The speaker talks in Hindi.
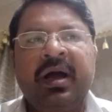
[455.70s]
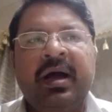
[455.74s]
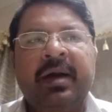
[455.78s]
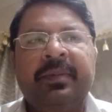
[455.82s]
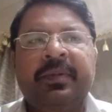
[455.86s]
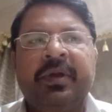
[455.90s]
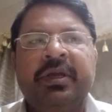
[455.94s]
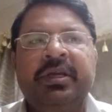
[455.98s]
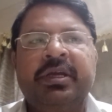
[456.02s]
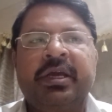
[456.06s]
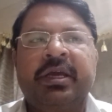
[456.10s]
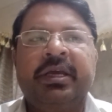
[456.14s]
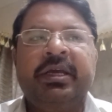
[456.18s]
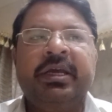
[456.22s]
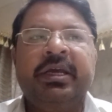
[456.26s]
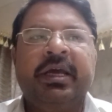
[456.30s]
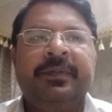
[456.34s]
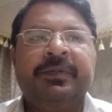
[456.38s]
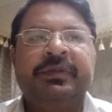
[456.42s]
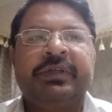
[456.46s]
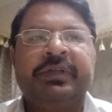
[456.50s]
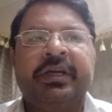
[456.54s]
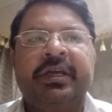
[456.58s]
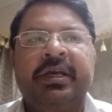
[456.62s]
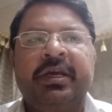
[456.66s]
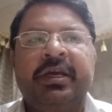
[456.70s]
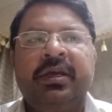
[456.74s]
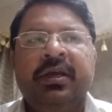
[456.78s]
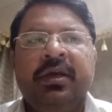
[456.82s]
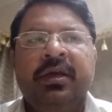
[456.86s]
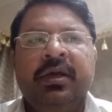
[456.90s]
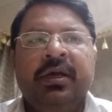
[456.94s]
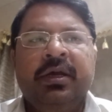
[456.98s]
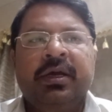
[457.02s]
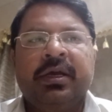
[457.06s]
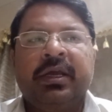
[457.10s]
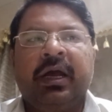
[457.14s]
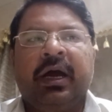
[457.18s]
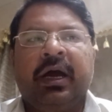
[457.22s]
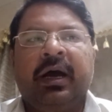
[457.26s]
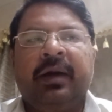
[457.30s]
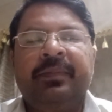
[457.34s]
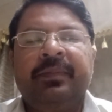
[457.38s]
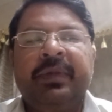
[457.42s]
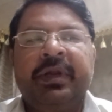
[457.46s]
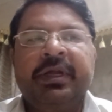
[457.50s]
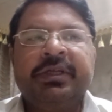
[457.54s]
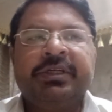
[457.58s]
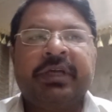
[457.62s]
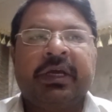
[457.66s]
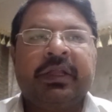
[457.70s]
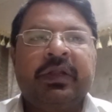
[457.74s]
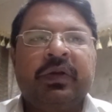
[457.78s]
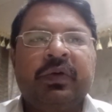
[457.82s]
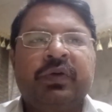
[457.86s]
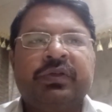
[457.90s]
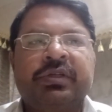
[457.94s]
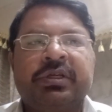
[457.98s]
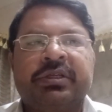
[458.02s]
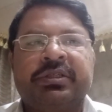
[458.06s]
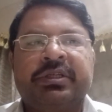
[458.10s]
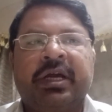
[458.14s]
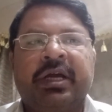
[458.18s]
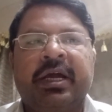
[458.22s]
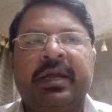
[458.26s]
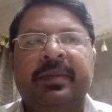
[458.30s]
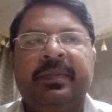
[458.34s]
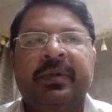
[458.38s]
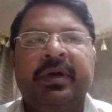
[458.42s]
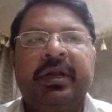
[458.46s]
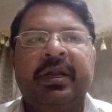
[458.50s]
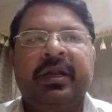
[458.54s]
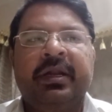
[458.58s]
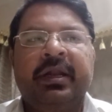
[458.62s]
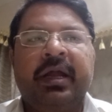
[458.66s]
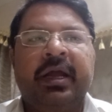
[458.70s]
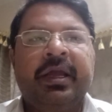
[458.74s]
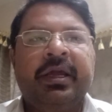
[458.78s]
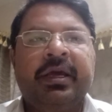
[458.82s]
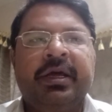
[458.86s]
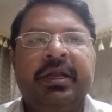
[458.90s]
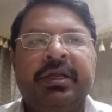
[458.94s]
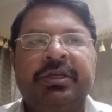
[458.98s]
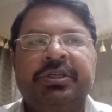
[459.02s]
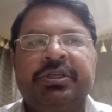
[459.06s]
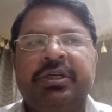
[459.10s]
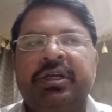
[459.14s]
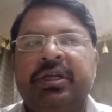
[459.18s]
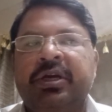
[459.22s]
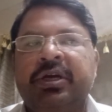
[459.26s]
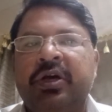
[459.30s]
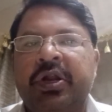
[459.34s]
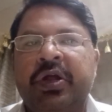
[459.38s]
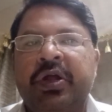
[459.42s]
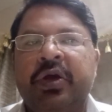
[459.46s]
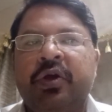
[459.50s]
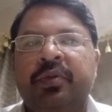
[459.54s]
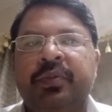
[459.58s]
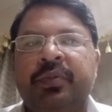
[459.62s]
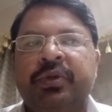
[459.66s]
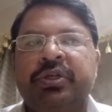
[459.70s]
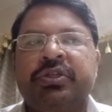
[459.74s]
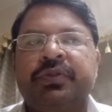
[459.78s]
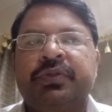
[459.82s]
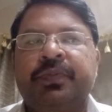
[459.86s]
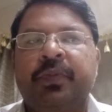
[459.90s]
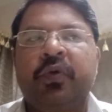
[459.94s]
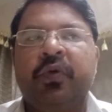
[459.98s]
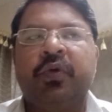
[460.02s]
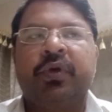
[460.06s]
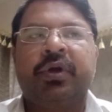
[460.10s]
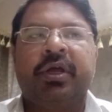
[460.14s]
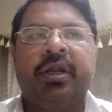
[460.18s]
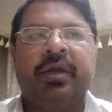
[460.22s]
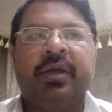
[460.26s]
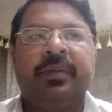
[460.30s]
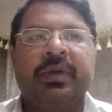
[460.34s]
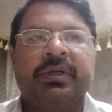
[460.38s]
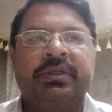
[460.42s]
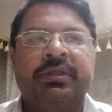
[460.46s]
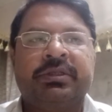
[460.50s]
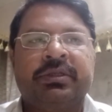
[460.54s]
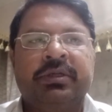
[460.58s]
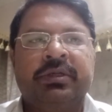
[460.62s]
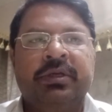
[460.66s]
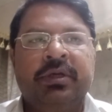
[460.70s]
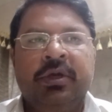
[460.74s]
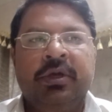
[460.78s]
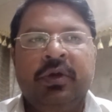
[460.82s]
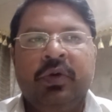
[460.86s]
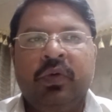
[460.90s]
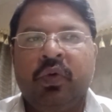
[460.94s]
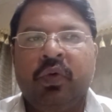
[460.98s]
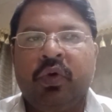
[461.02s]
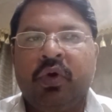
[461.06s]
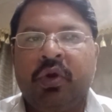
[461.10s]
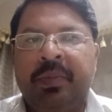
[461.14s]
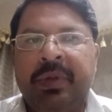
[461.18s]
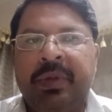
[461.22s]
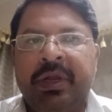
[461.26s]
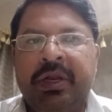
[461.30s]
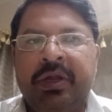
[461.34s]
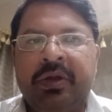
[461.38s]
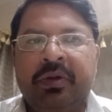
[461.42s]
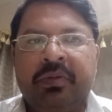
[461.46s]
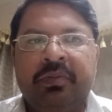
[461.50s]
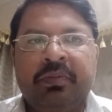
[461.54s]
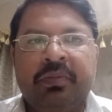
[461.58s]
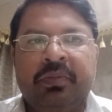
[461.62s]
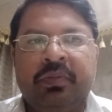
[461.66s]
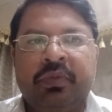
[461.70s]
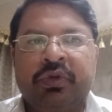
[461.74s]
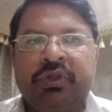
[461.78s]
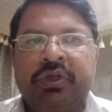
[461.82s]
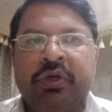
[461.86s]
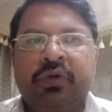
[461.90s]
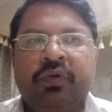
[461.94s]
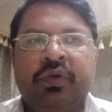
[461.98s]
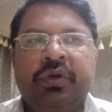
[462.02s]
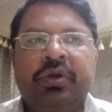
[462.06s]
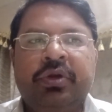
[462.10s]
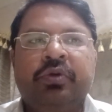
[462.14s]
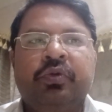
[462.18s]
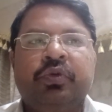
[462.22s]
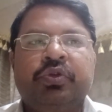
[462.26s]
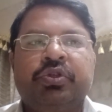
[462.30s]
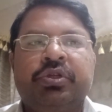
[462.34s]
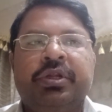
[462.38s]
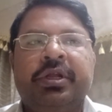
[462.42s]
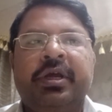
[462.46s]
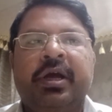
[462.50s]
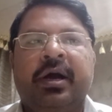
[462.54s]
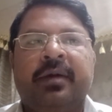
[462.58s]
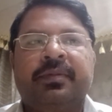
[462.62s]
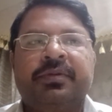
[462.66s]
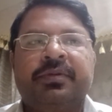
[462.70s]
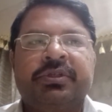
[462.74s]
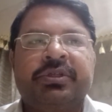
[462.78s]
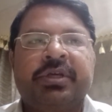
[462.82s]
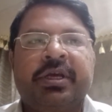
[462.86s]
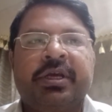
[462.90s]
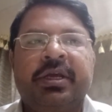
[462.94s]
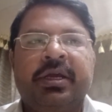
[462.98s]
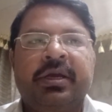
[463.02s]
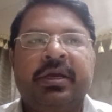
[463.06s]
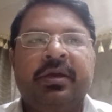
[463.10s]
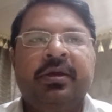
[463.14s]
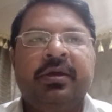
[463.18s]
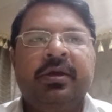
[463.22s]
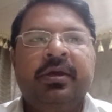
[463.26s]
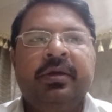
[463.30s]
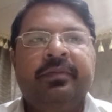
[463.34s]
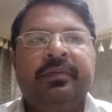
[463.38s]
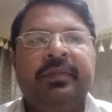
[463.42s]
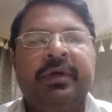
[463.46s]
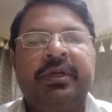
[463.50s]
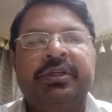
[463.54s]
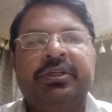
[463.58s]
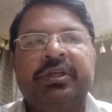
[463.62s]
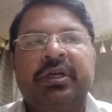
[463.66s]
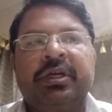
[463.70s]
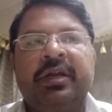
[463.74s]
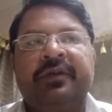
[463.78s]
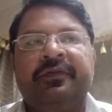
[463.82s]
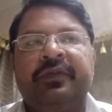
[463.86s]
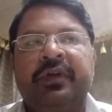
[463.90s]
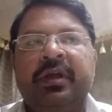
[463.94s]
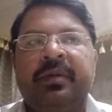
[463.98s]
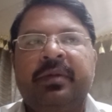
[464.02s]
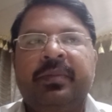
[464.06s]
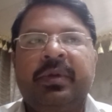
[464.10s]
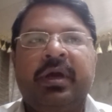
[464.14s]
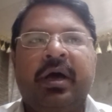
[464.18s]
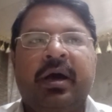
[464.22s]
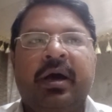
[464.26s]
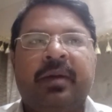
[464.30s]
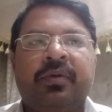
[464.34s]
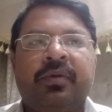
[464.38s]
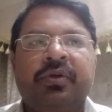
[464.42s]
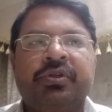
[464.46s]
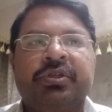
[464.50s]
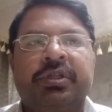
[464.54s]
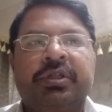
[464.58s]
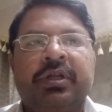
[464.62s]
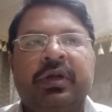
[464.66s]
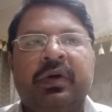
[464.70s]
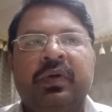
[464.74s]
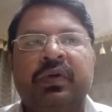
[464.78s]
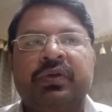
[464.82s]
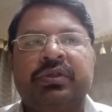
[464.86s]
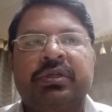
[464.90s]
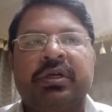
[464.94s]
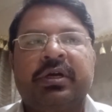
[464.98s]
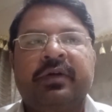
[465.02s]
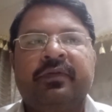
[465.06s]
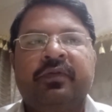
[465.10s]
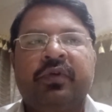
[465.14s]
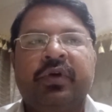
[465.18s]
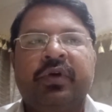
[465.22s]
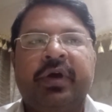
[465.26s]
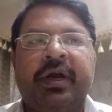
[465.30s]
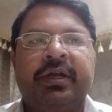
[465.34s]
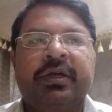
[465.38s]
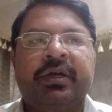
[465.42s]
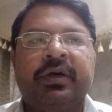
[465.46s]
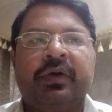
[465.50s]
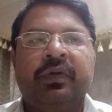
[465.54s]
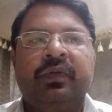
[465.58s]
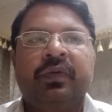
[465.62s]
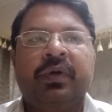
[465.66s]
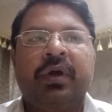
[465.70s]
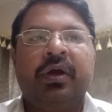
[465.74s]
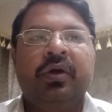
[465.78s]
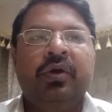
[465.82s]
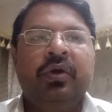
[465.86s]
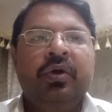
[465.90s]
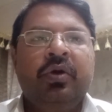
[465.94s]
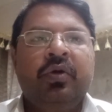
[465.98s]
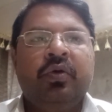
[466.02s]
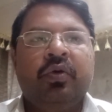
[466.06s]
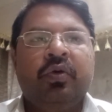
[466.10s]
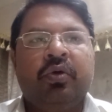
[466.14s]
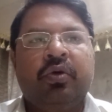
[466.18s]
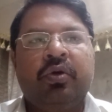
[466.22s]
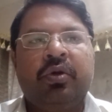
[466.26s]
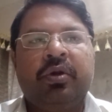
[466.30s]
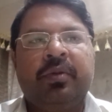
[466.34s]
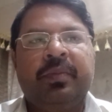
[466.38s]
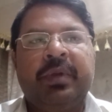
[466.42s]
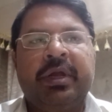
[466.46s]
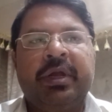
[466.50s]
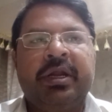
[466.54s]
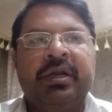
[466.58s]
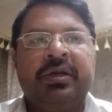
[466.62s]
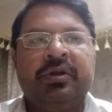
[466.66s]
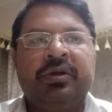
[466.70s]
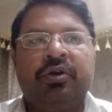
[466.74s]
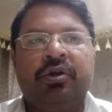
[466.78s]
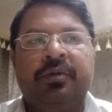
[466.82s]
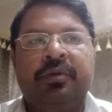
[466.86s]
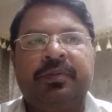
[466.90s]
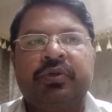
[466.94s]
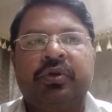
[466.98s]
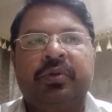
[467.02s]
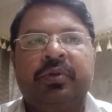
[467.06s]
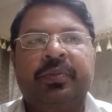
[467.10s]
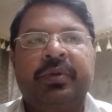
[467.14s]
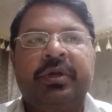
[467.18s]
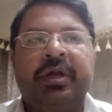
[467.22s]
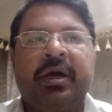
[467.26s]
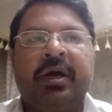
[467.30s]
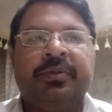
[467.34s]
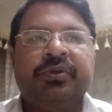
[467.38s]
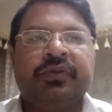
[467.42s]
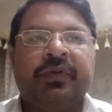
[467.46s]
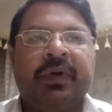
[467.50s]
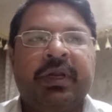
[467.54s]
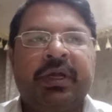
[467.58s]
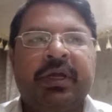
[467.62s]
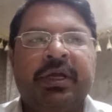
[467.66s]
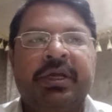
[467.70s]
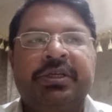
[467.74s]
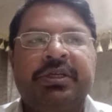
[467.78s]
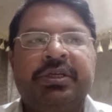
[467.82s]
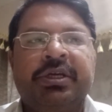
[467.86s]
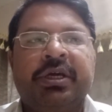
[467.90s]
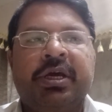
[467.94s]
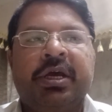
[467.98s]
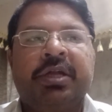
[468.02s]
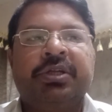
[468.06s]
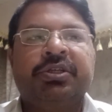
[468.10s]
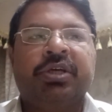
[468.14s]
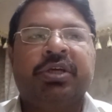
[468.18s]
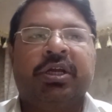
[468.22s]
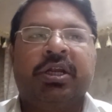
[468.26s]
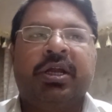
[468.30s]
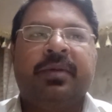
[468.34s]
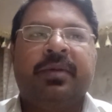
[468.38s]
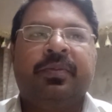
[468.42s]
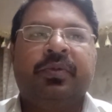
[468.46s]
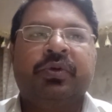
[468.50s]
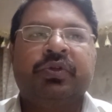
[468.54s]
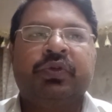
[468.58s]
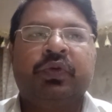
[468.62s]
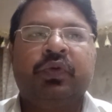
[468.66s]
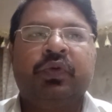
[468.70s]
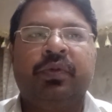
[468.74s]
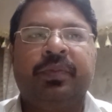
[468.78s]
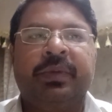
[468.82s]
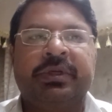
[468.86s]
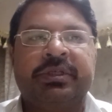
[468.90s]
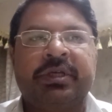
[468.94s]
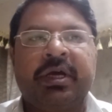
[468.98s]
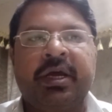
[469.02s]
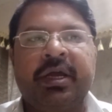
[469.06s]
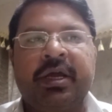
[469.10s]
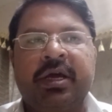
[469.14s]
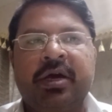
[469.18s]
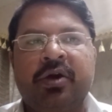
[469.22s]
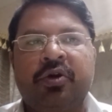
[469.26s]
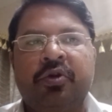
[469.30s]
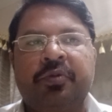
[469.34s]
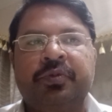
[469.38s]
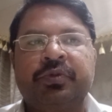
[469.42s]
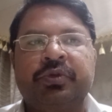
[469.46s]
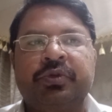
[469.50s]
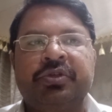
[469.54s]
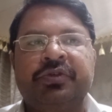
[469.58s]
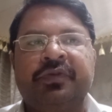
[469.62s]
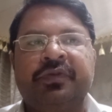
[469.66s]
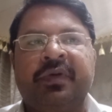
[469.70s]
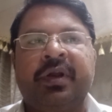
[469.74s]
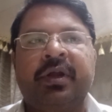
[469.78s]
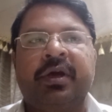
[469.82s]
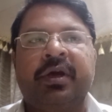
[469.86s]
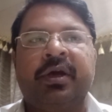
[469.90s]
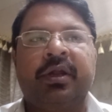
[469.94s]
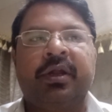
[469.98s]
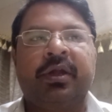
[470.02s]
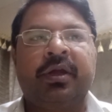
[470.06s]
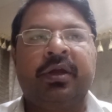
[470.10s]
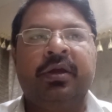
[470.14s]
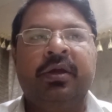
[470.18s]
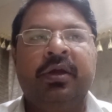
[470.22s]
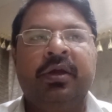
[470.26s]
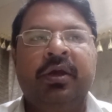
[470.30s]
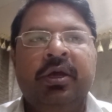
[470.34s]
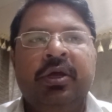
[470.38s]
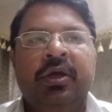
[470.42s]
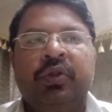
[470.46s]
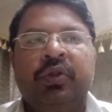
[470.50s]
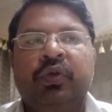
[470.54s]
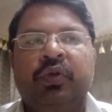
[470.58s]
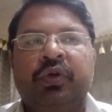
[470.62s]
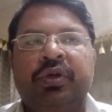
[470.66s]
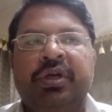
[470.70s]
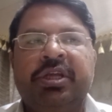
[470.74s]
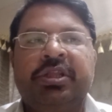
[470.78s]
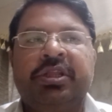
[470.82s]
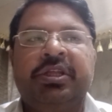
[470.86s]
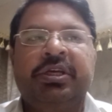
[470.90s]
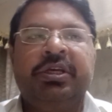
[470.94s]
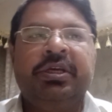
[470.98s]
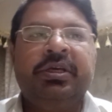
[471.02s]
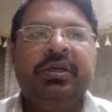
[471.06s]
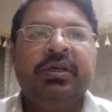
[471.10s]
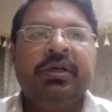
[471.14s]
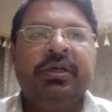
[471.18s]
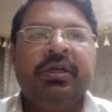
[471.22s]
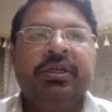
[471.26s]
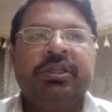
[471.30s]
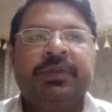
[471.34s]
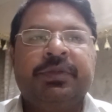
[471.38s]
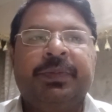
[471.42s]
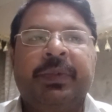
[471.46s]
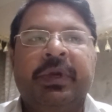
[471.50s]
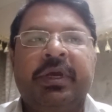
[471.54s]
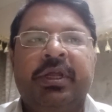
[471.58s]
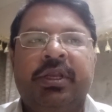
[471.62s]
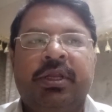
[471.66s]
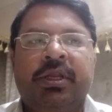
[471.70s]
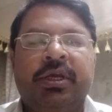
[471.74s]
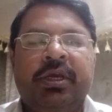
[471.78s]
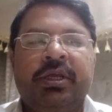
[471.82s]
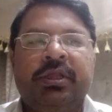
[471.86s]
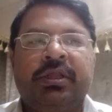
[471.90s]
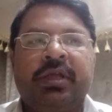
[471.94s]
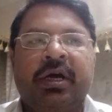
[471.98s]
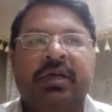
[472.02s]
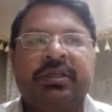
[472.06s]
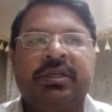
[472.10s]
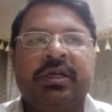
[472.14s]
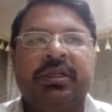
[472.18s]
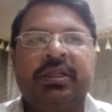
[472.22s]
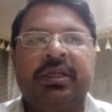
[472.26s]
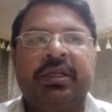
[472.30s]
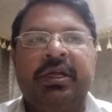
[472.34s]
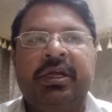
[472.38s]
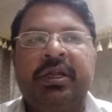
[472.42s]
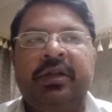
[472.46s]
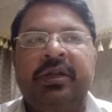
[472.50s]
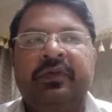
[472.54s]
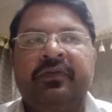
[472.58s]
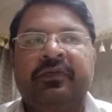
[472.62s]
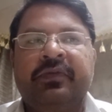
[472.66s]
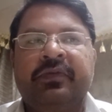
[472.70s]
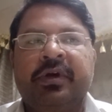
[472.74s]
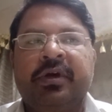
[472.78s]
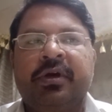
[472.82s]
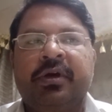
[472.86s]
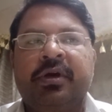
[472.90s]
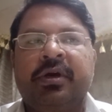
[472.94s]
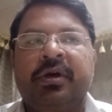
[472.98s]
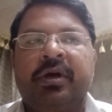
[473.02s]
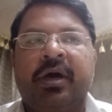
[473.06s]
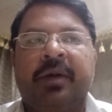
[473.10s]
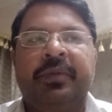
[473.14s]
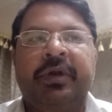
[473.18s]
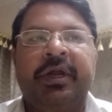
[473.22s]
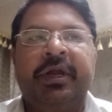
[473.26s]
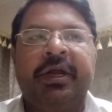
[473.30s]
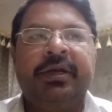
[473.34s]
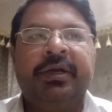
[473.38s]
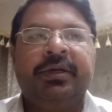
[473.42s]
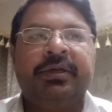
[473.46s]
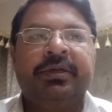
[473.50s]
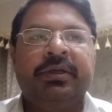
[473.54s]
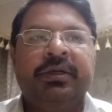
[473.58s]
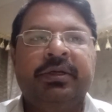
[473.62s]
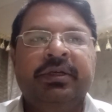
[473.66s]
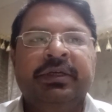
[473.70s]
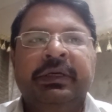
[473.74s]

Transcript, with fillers: आपकी यही हेल्प चाहिए कि आप मेरे चैनल को सब्सक्राइब करें लाइक करें शेयर करें और मुझे सपोर्ट करें बस और मेरी मुझे कोई कुछ नहीं आपसे चाहिए मैं इंशाल्लाह फ्री में आपको जितना हो सका वो गाइड करूँगा और मेरे इन ग्रुप्स को फिर आप ज्वाइन कीजिएगा इंशाल्लाह आपको ज़रूर मज़ा आएगा ग्रुप्स को ज्वाइन करके तो ये थी स्पेन की ताज़ा तरीन अपडेट